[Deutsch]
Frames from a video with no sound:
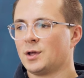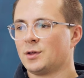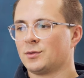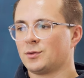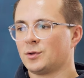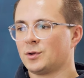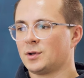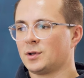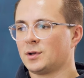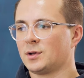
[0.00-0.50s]

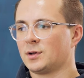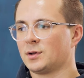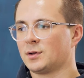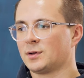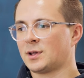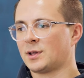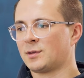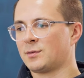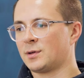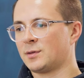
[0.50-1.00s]

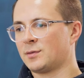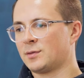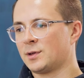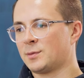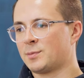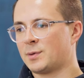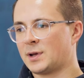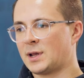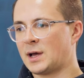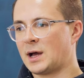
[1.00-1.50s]
sondern dass er
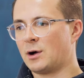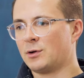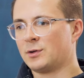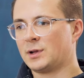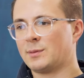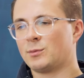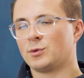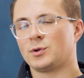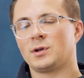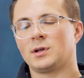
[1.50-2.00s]
sich bei der
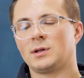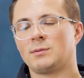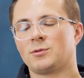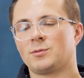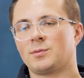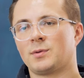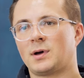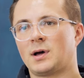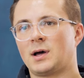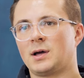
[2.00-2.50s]
AM
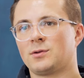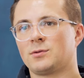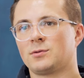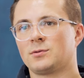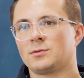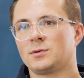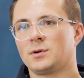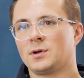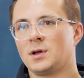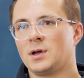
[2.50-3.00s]

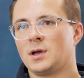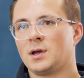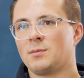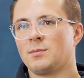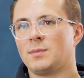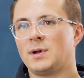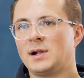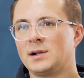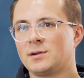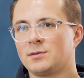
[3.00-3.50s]
Unternehmensberatung
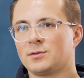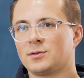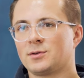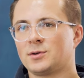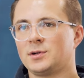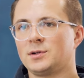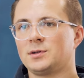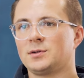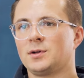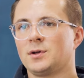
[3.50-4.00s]
melden
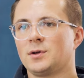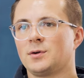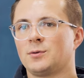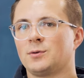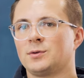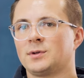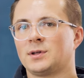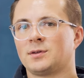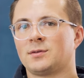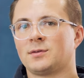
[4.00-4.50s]
soll
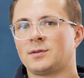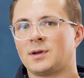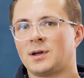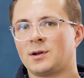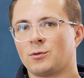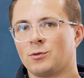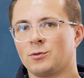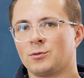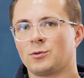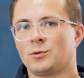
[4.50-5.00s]
und dass es
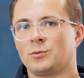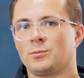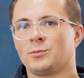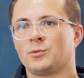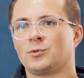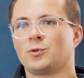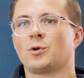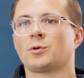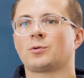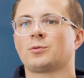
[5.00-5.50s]
ein
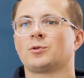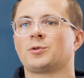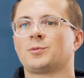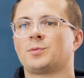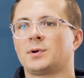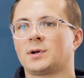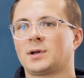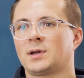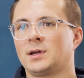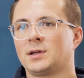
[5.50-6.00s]
rundum sorglos
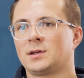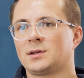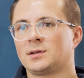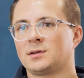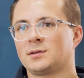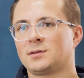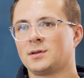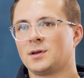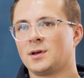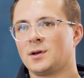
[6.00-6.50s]
Paket
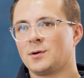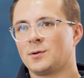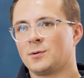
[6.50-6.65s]
ist,